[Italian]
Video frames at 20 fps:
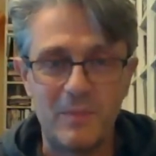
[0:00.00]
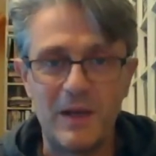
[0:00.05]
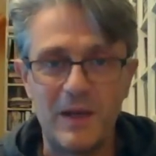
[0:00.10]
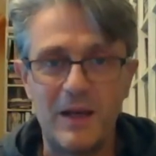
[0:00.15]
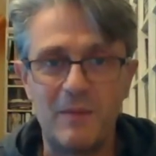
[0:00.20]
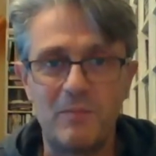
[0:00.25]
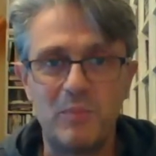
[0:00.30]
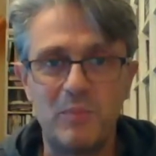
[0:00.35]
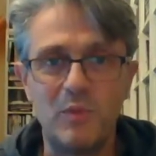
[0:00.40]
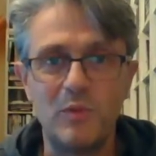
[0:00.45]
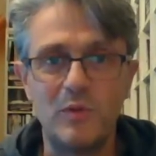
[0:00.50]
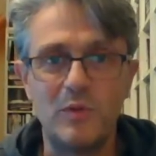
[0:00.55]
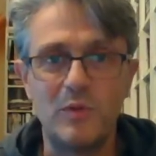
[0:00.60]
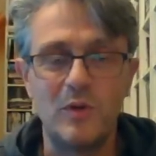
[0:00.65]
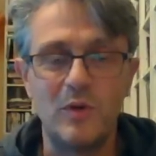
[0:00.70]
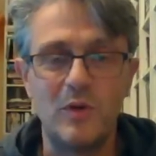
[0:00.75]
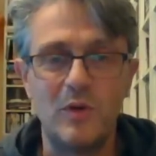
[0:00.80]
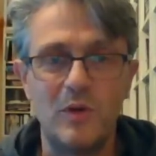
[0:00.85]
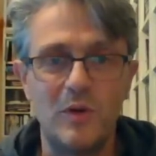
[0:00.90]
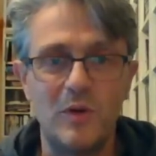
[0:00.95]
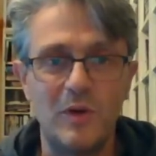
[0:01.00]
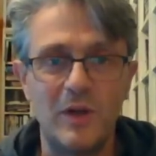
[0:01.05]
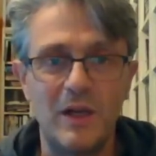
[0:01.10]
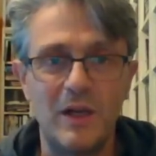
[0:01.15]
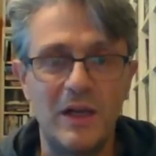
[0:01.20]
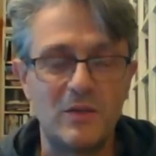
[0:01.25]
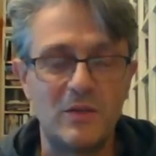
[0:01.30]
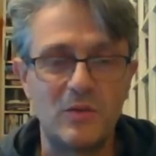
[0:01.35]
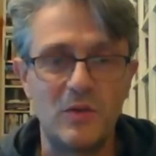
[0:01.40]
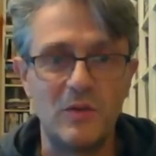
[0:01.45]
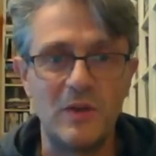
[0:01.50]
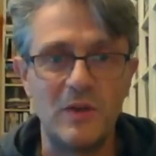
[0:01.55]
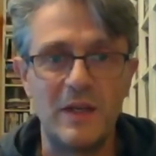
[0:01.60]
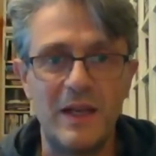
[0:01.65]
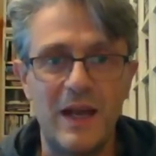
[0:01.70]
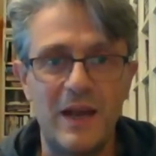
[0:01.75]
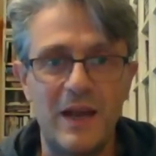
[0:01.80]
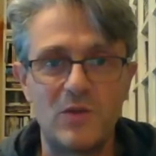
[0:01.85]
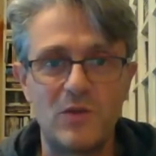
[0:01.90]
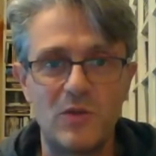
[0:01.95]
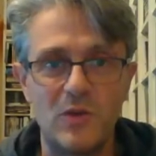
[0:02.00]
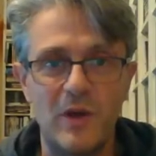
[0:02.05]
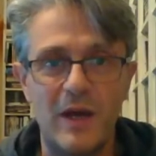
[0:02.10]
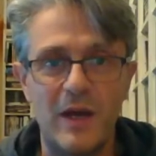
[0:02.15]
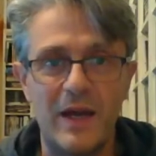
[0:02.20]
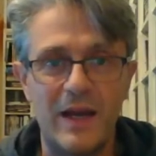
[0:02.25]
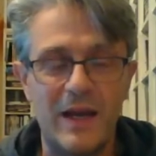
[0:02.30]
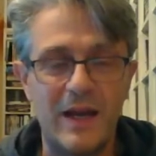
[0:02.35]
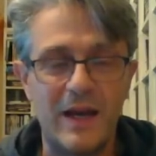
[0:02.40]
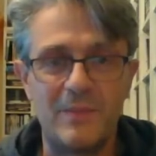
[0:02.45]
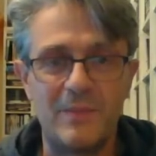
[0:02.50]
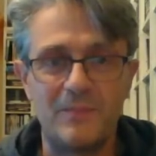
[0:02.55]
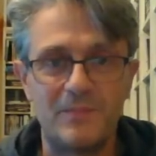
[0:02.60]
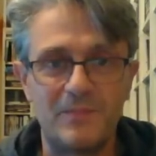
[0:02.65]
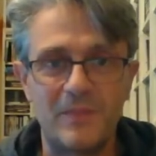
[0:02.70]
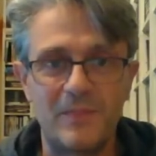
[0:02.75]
per l'appunto, il suo villaggio era